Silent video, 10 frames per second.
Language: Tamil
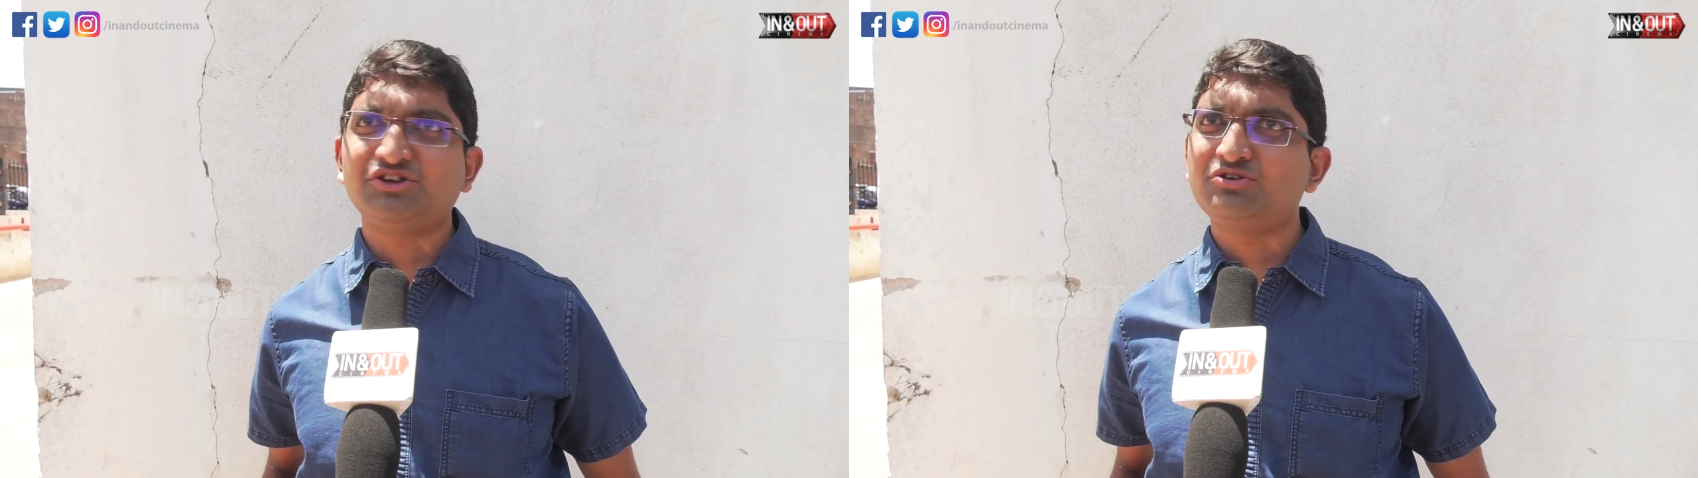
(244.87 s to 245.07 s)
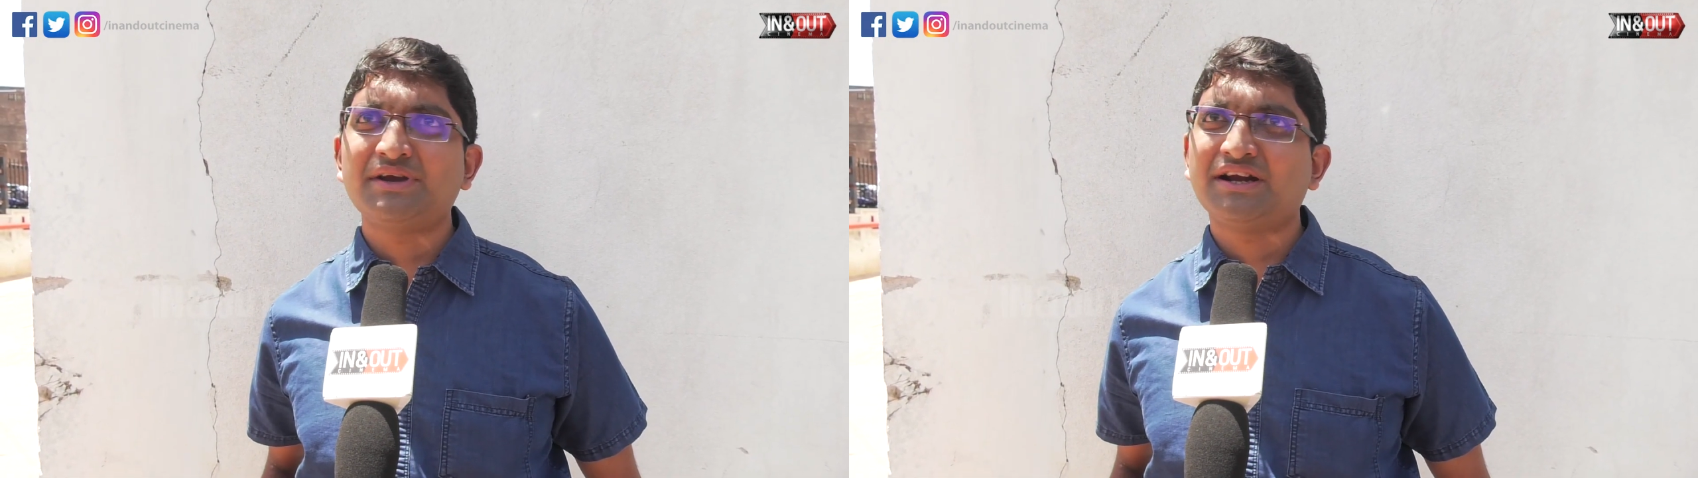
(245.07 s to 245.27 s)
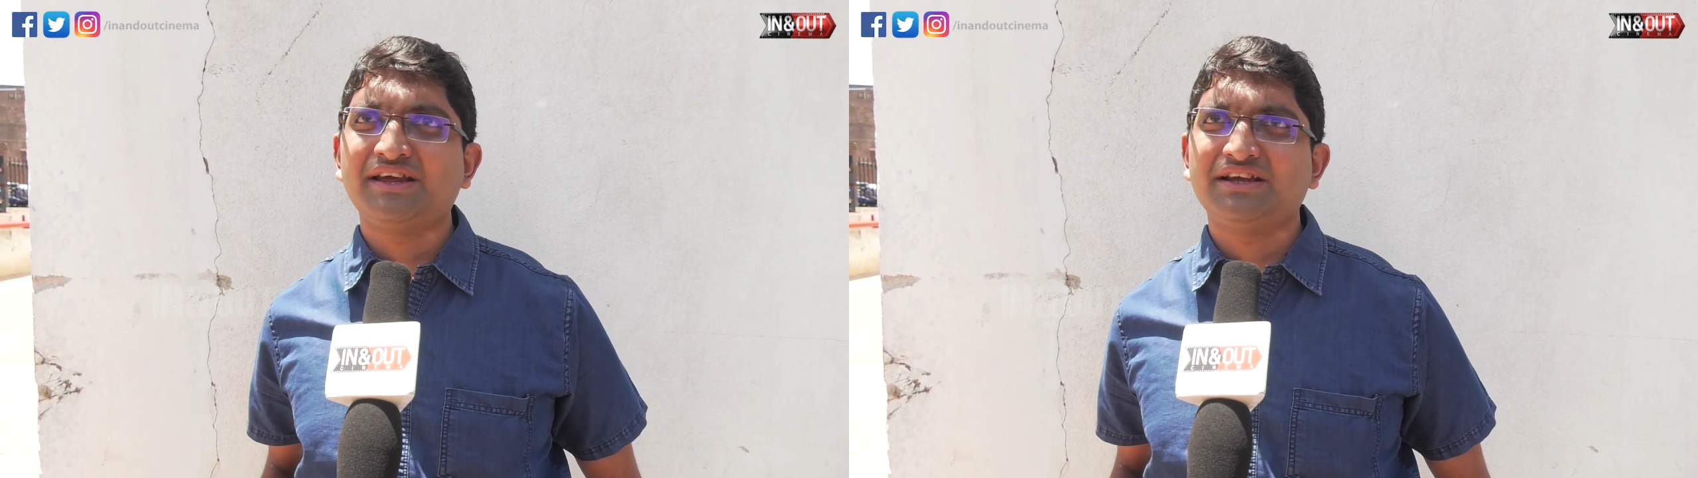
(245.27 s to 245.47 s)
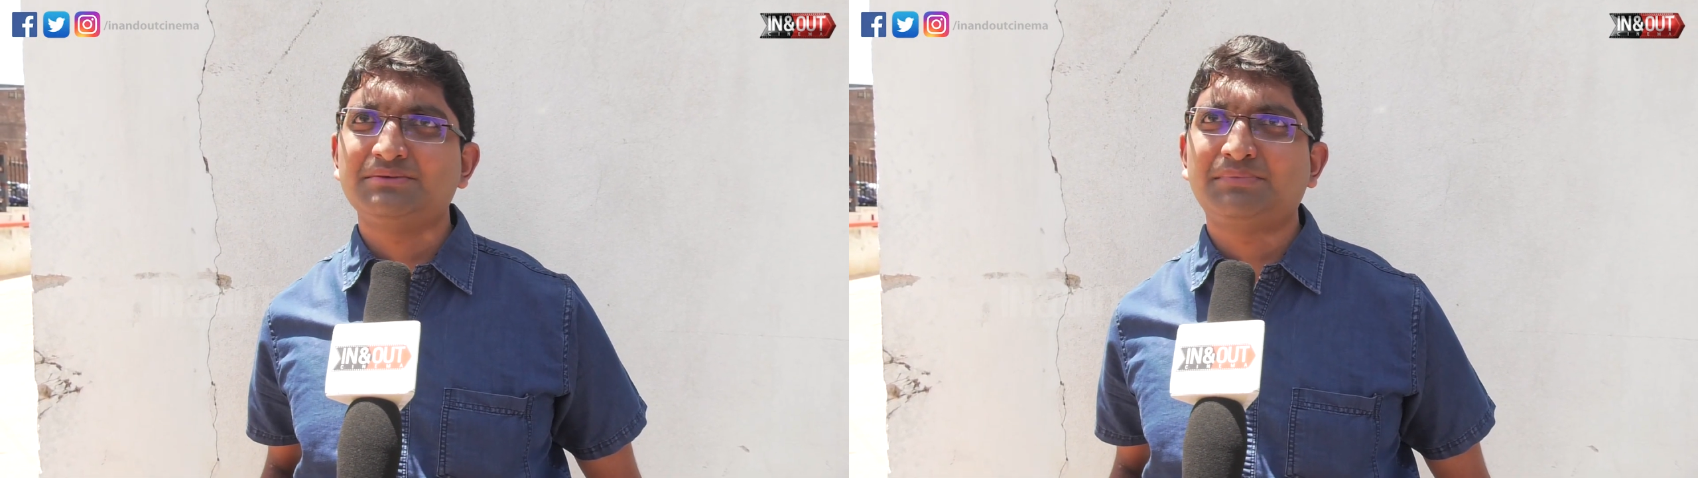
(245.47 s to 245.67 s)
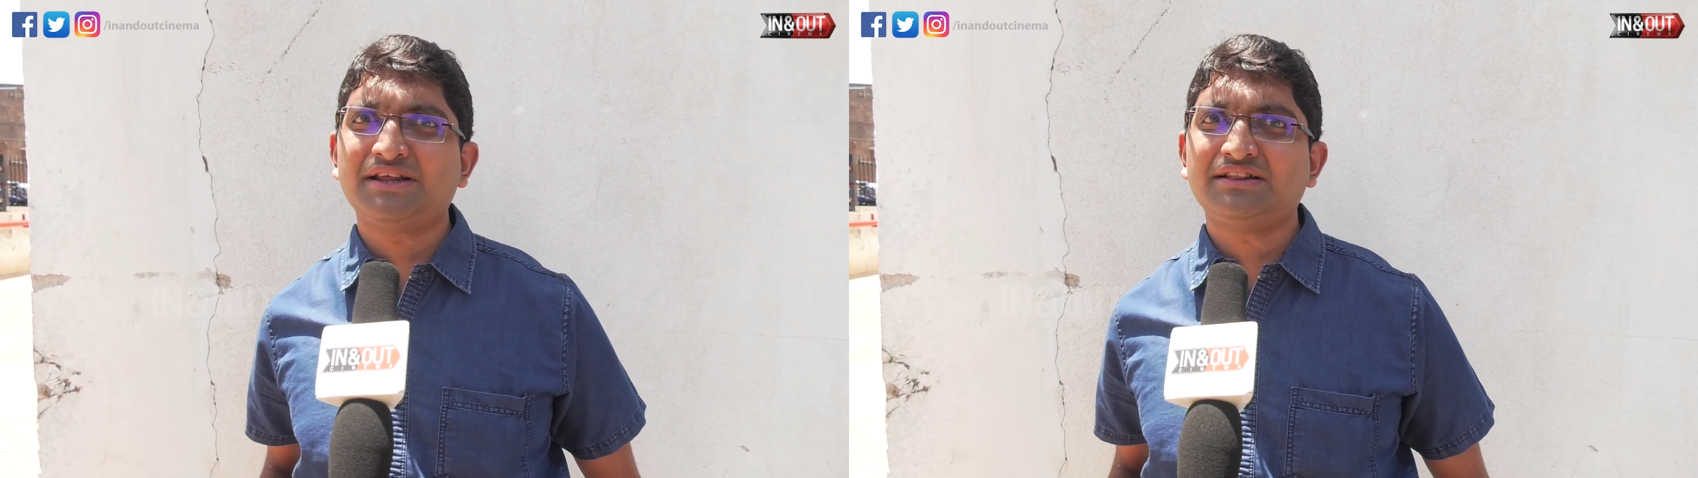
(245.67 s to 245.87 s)
எதுவுமே கிடையாது
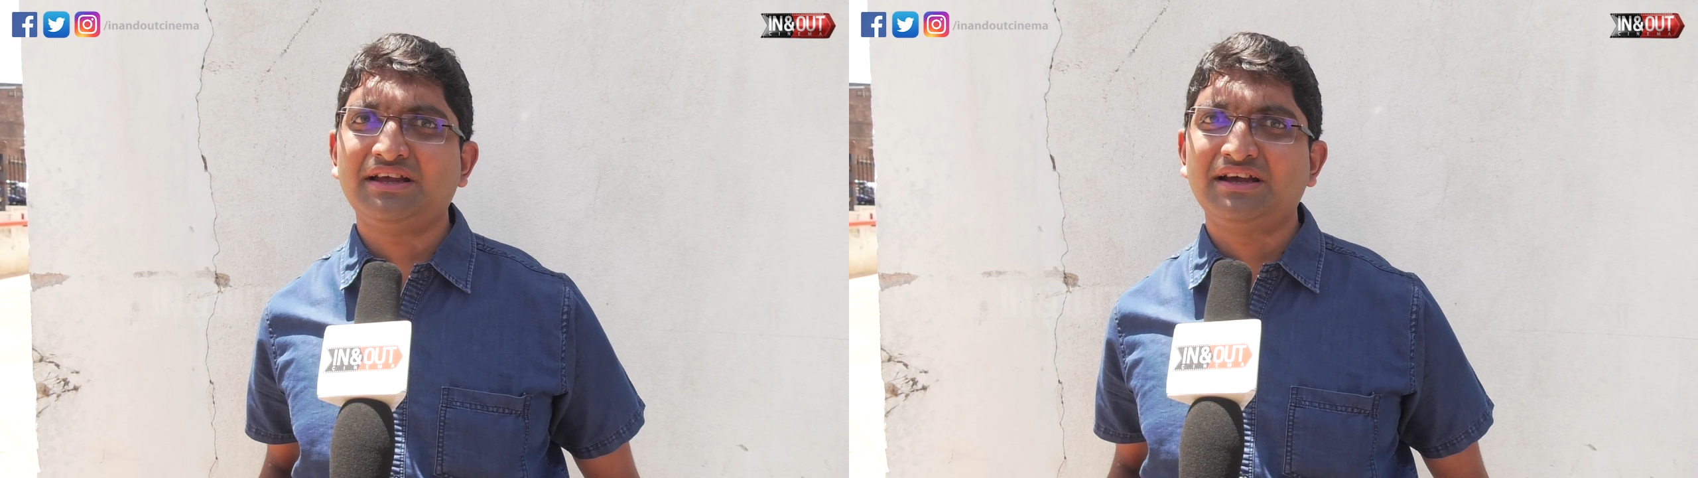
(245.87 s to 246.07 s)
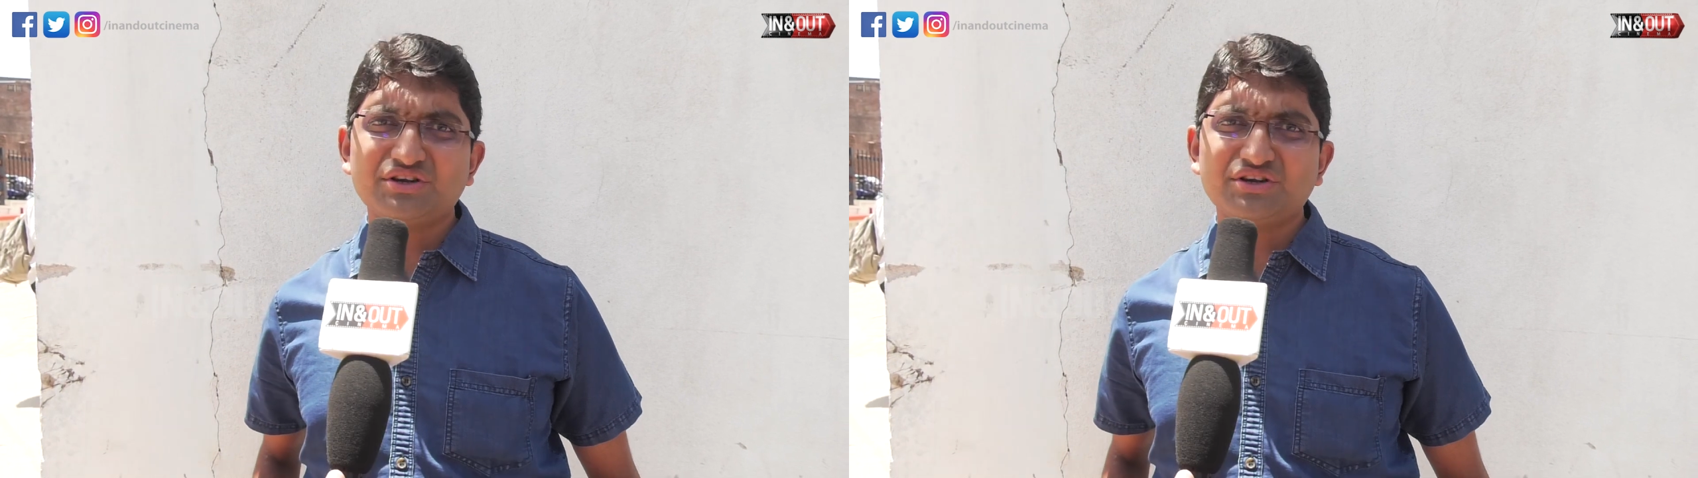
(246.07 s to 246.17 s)
படத்தில்